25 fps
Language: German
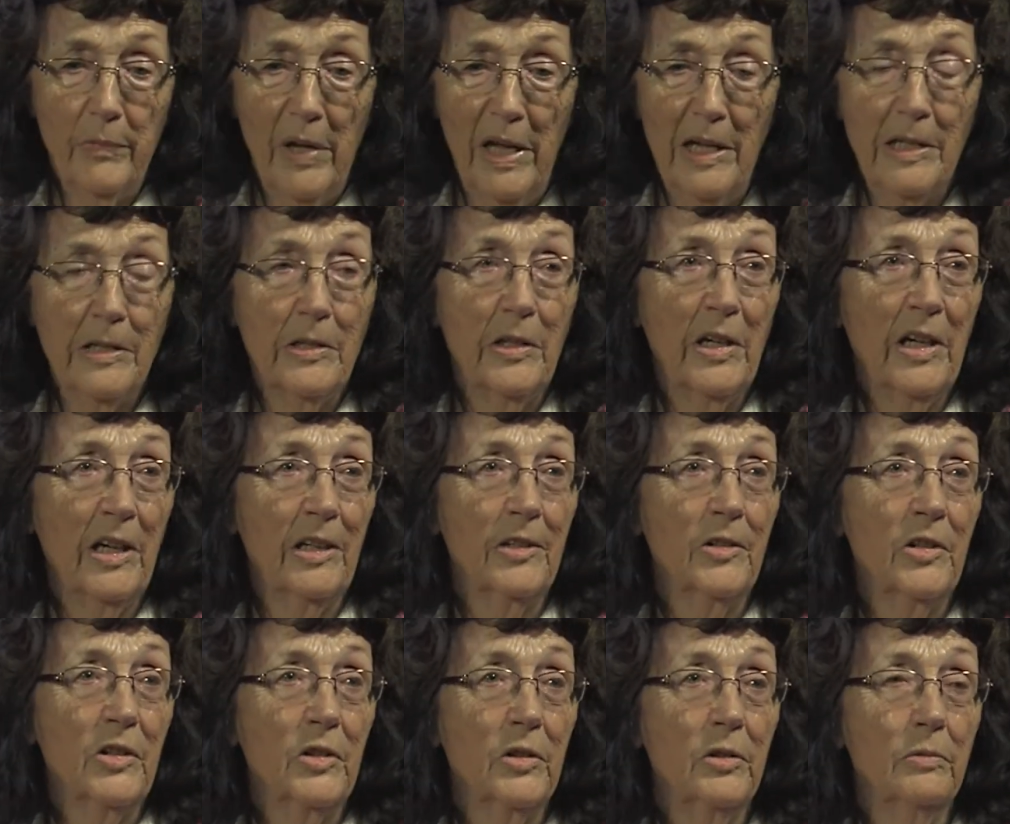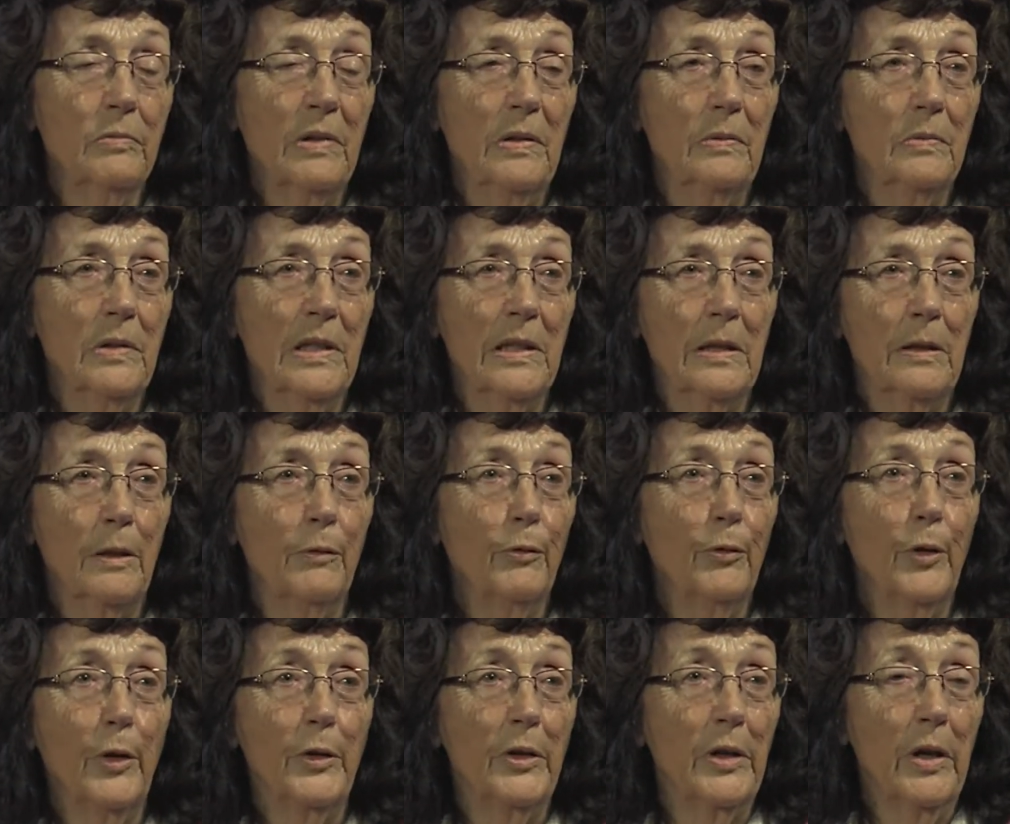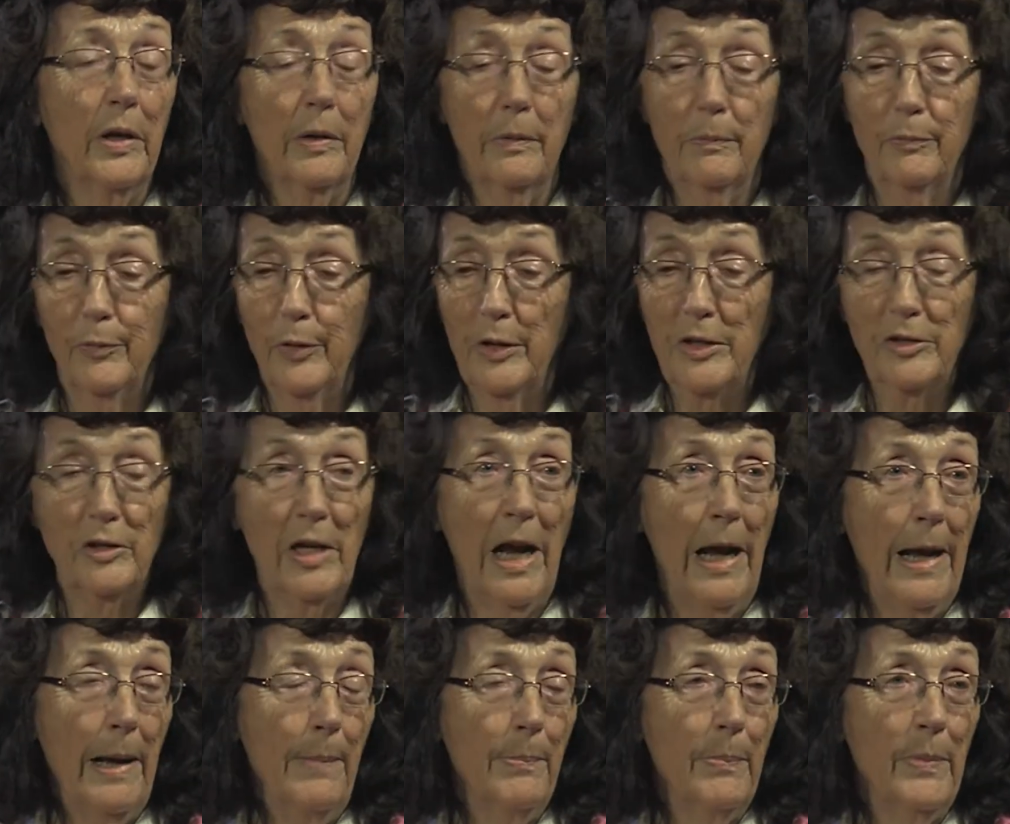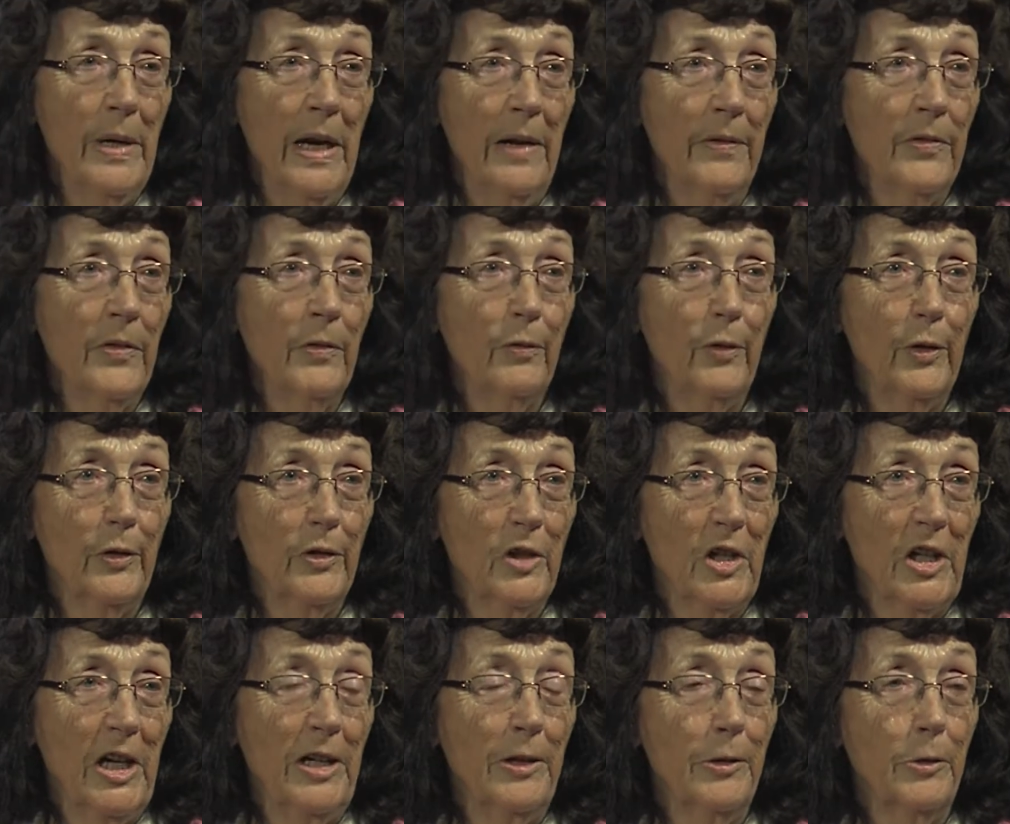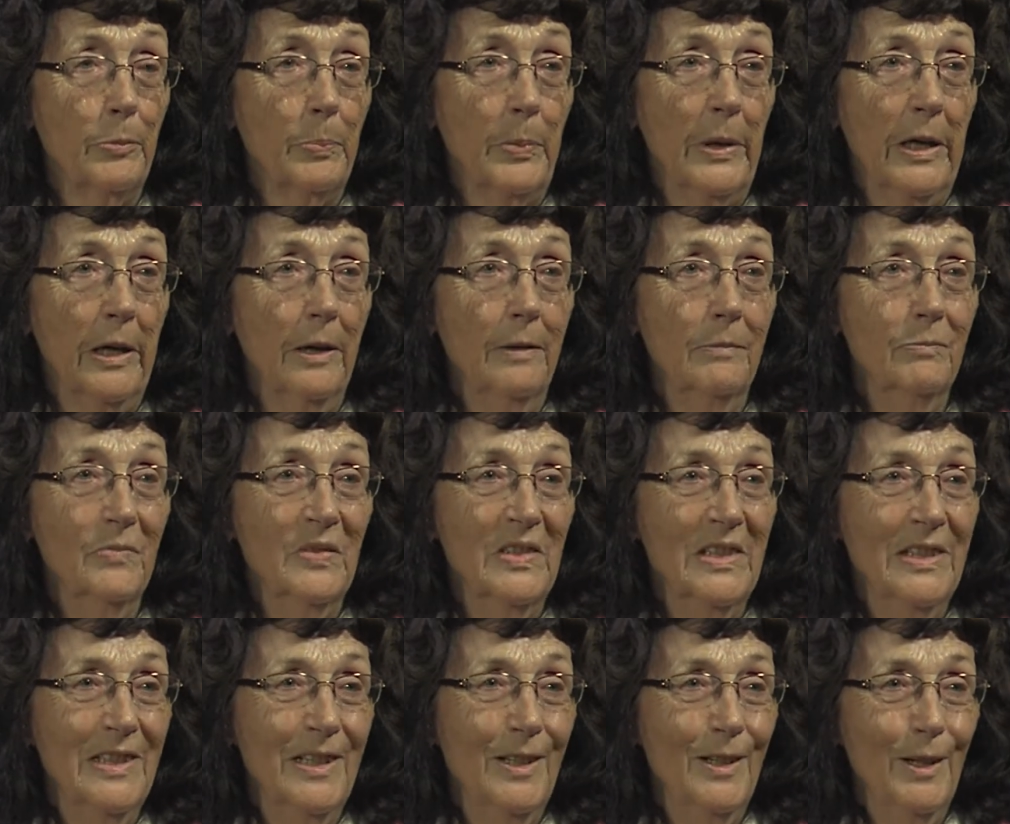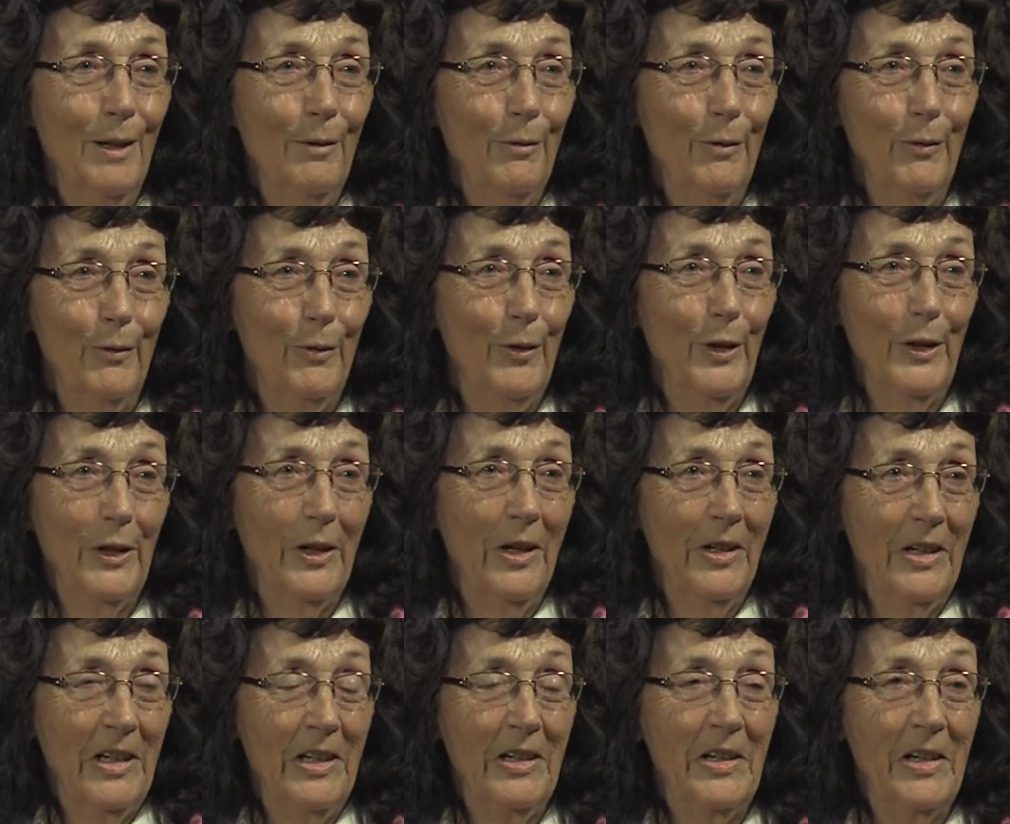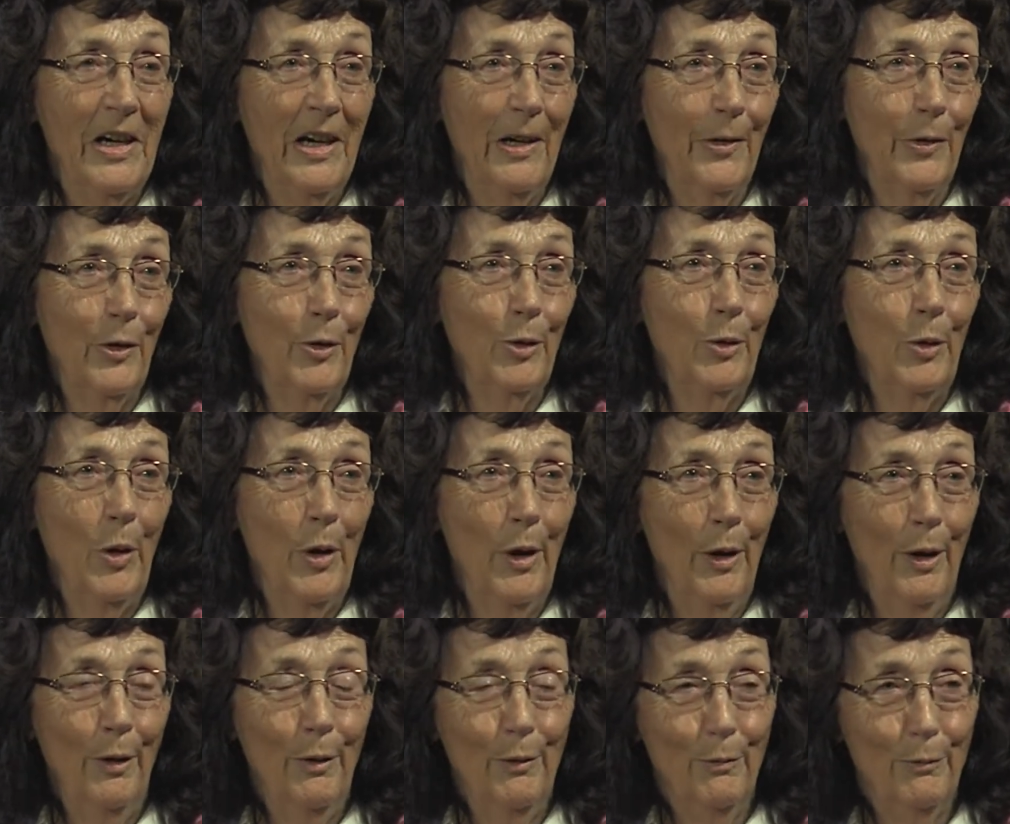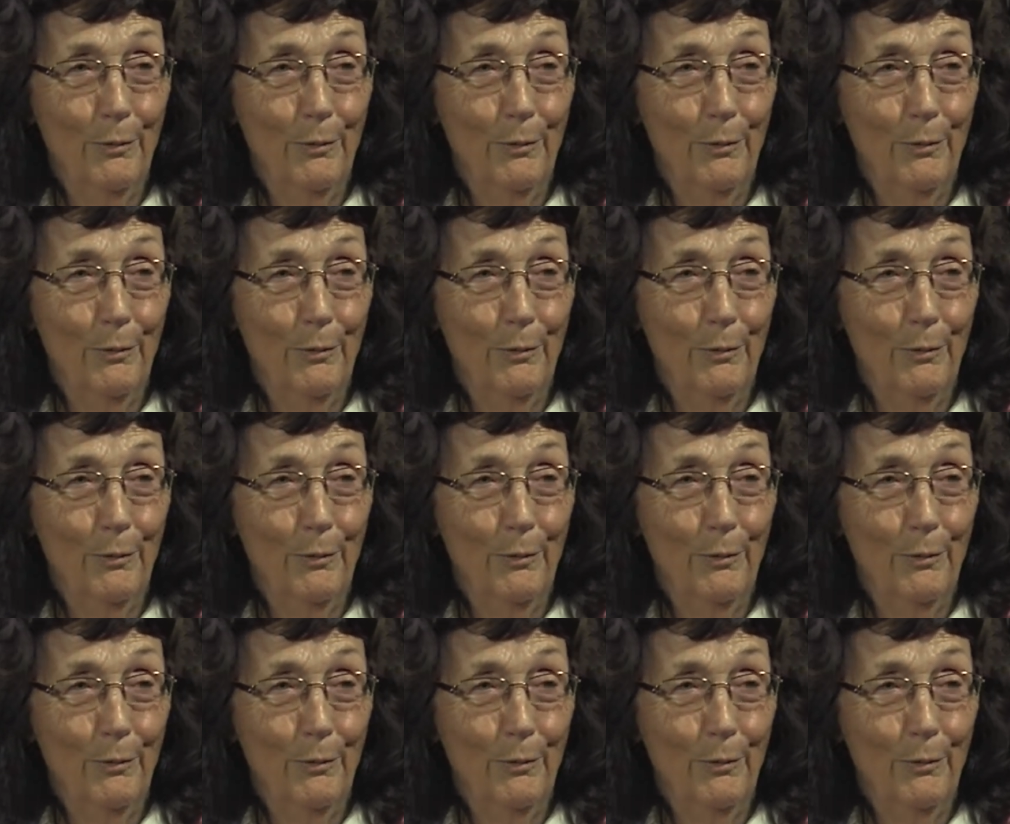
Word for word: Alltags, von, der, von Hamlet, von Shakespeare, von der Literatur